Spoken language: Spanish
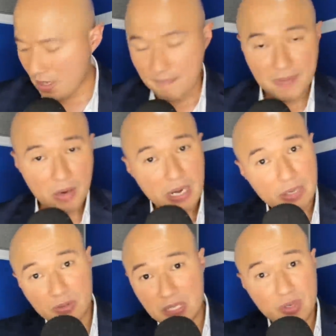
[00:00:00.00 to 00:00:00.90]
pero la
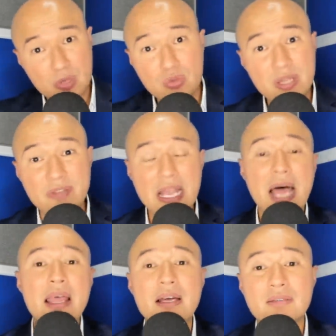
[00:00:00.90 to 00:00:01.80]
rotación es
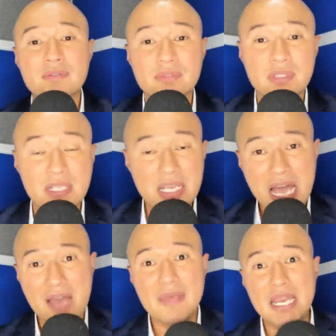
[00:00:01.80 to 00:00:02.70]
justificada.
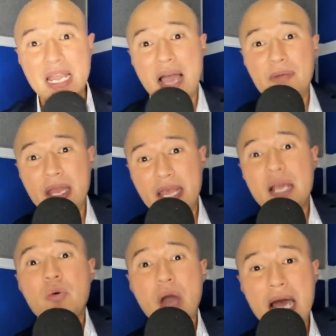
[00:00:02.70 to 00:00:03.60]
América viene de
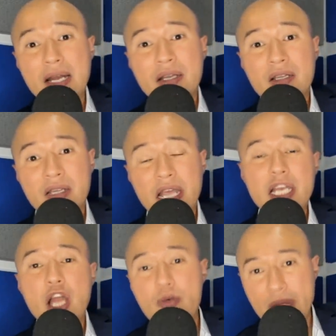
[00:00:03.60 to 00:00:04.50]
jugar
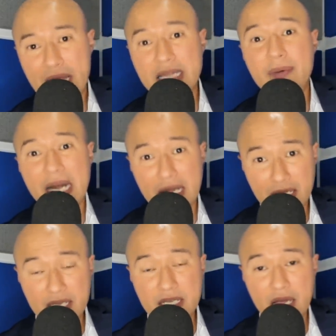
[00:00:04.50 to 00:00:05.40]
en la humedad de
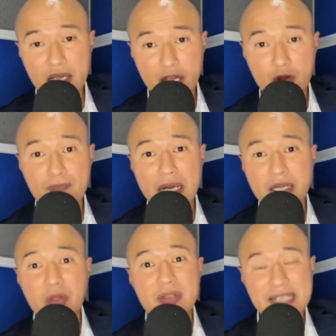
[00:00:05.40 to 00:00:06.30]
Barranquilla, en un
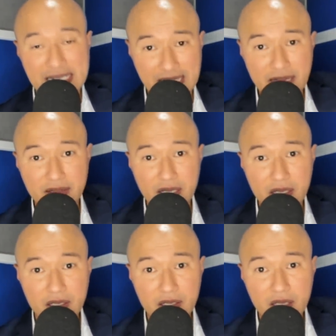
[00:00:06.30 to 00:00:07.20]
partido desgastante.
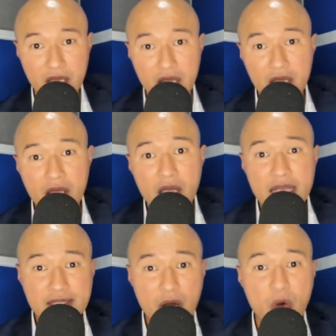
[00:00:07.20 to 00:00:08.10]

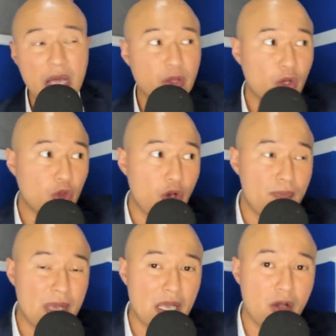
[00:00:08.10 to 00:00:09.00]
Está jugando
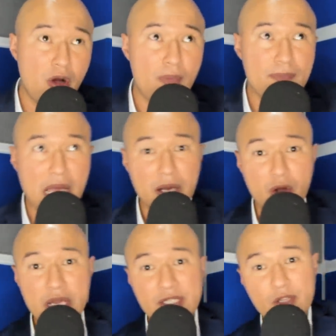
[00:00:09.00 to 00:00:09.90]
domingo,
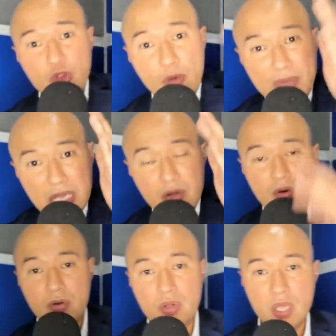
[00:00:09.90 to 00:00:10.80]
miércoles,
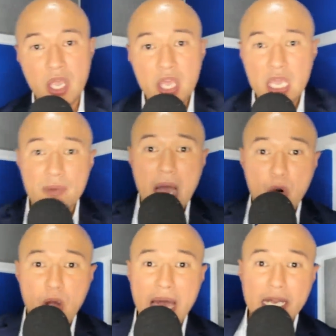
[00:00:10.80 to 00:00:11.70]
domingo. Y va a
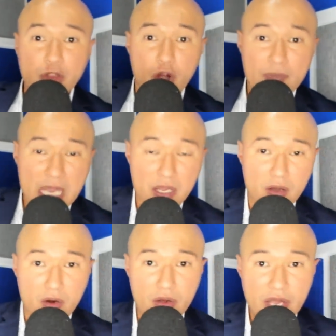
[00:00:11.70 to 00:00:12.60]
jugar el
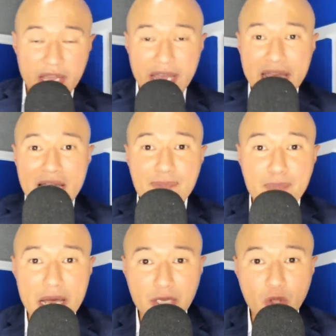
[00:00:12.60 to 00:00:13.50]
domingo en el
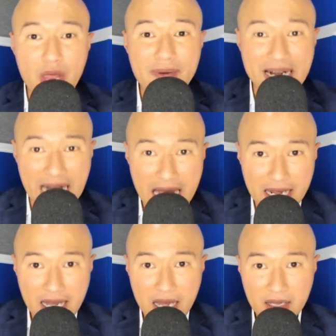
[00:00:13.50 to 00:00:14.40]
puerto de
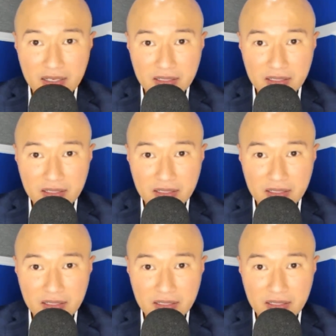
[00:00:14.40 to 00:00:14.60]
Barranca